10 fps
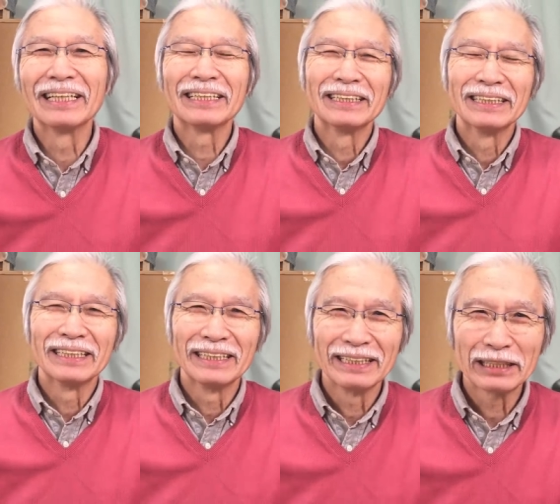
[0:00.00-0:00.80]
たね、
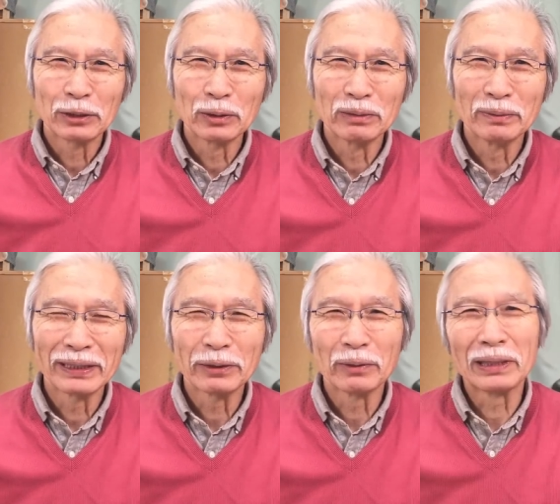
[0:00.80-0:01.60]
えー、今日の
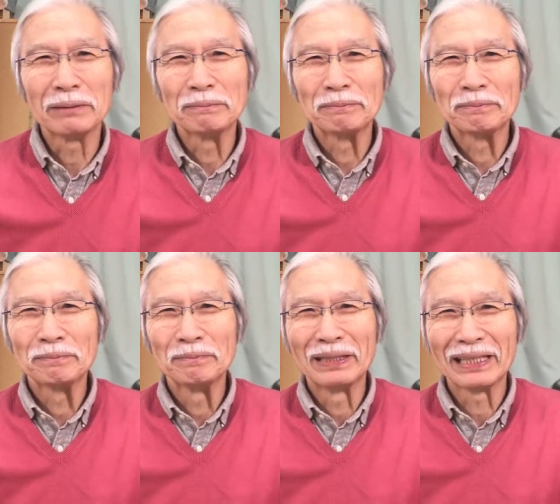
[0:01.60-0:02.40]
勉強が、
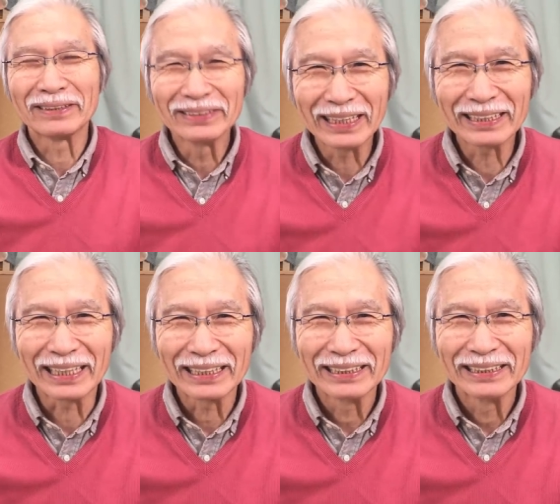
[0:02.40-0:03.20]
まあ、役に
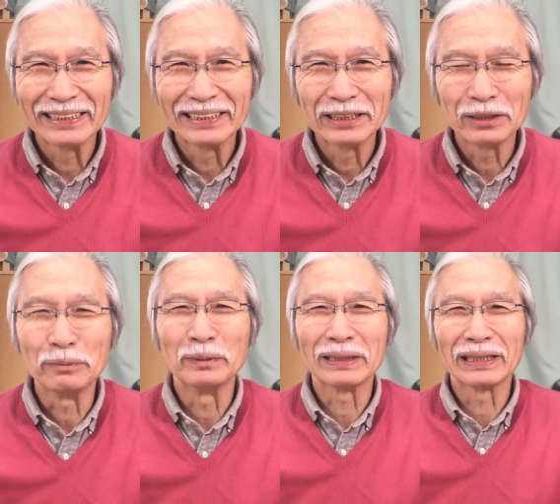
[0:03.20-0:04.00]
立った
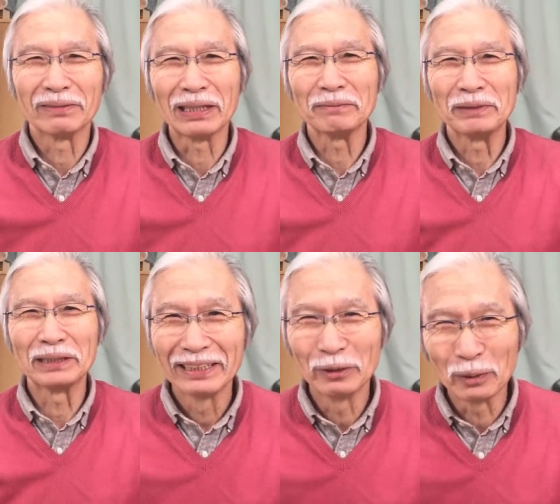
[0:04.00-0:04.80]
と思う方は、
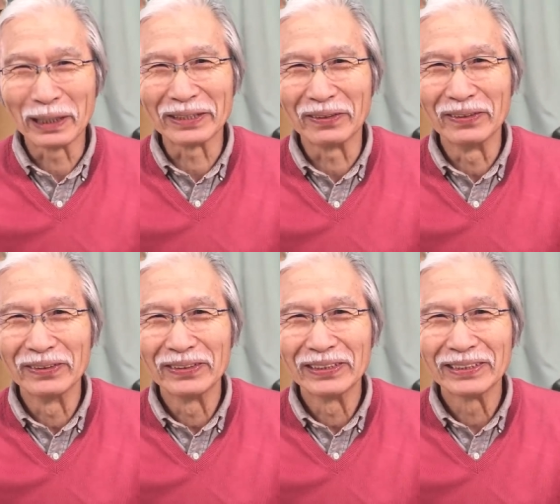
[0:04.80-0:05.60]
評価と、
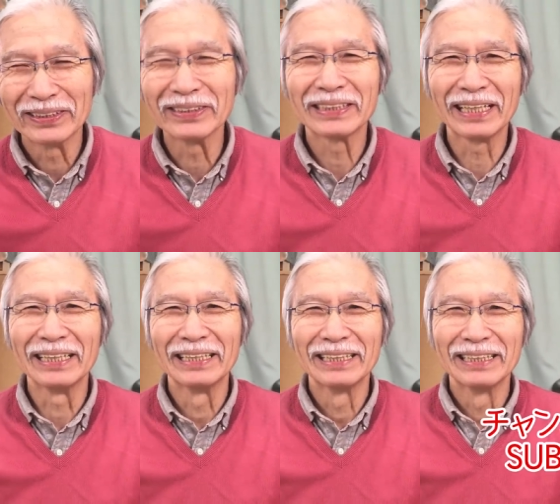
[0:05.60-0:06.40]
そし
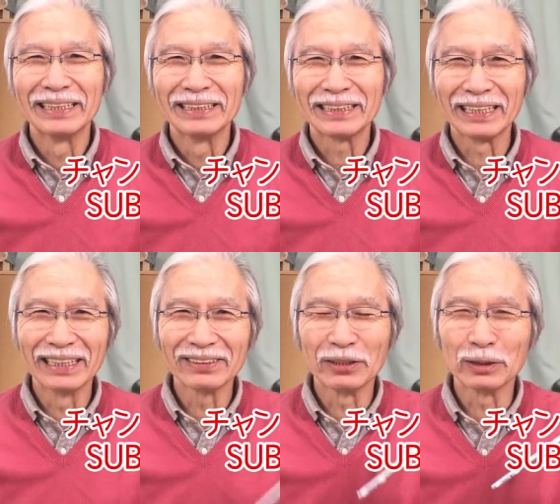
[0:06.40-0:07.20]
て、
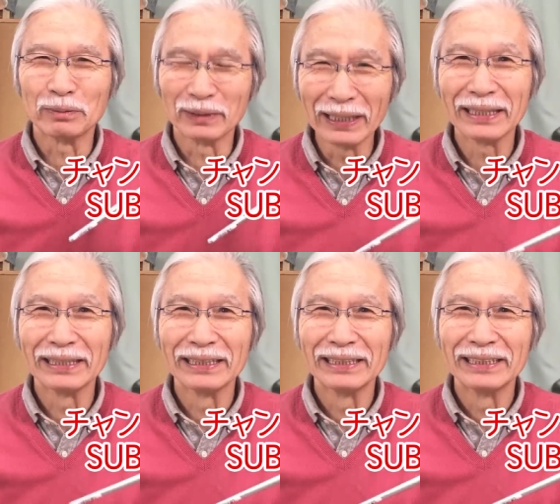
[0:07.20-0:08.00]
チャンネル登録も
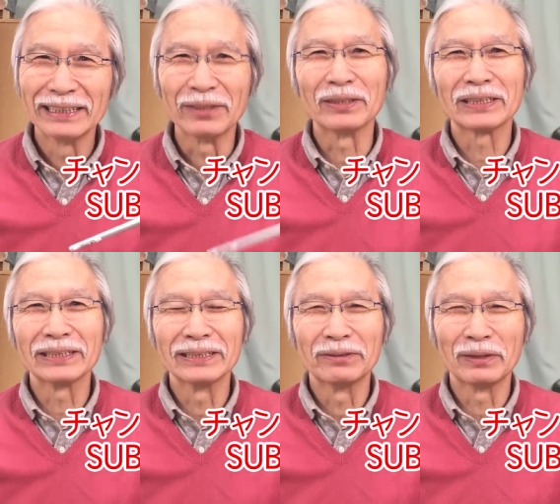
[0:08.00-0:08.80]
ね、よろ
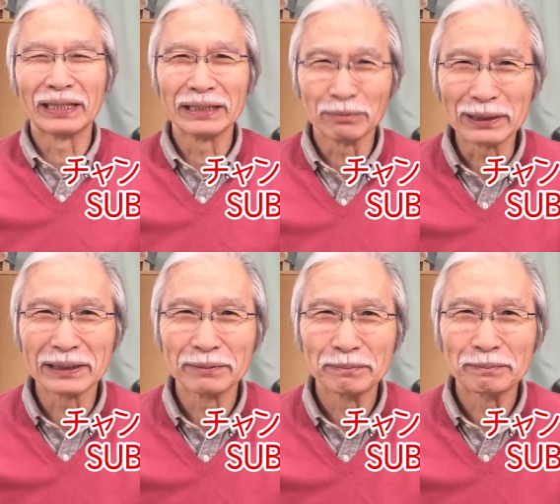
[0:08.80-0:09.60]
しくお願いし
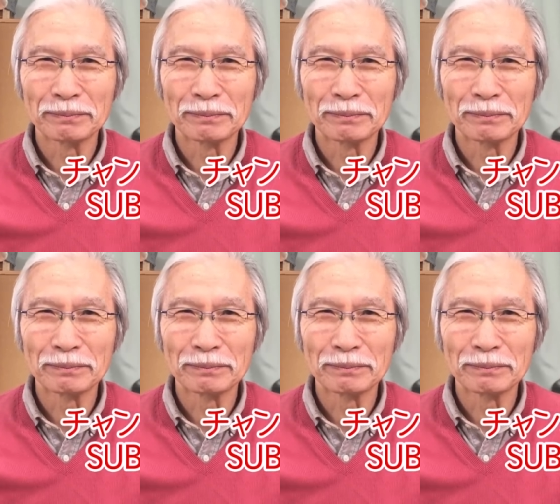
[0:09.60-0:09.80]
ます。